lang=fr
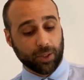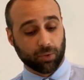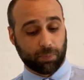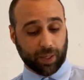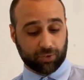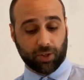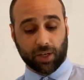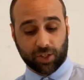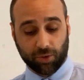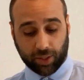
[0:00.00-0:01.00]
million de personnes
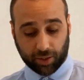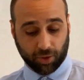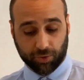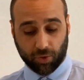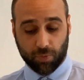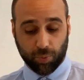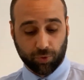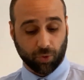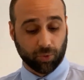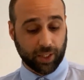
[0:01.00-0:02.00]
âgées de 14 ans ou
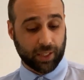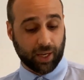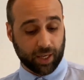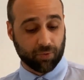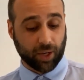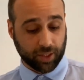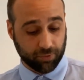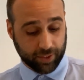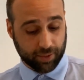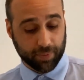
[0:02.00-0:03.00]
plus ont déclaré avoir été
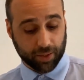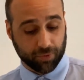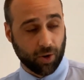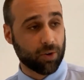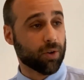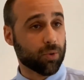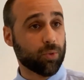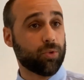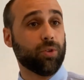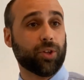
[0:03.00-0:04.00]
victimes d'un vol
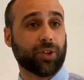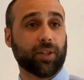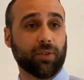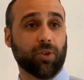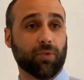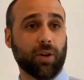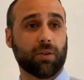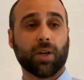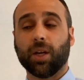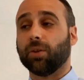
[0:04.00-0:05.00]
ou d'une tentative de vol.
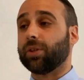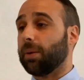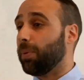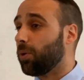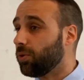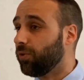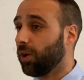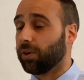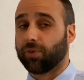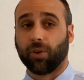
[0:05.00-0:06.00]
Donc il y a beaucoup de
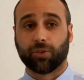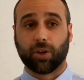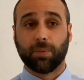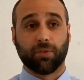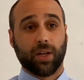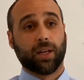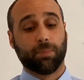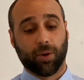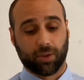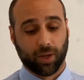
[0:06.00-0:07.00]
vols en France, comme il y avait à
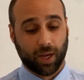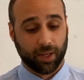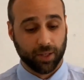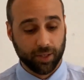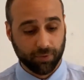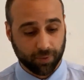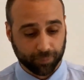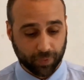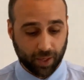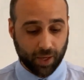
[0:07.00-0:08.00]
l'époque à Ninive.
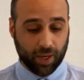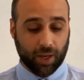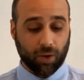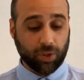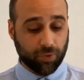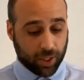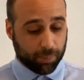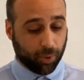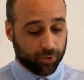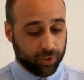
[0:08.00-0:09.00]
Au niveau de la
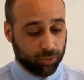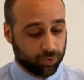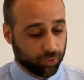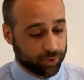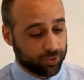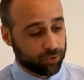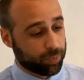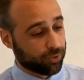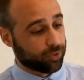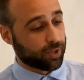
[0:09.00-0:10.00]
prostitution, ici, je
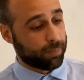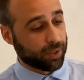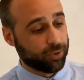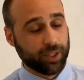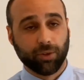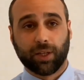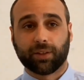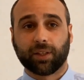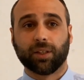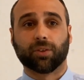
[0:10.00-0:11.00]
pense que ça parle de
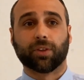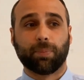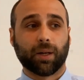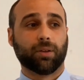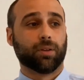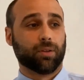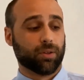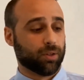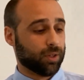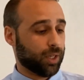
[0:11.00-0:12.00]
l'idolâtrie, quand parle,
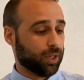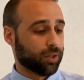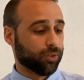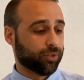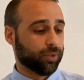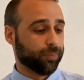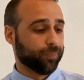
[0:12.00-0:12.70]
euh, quand euh,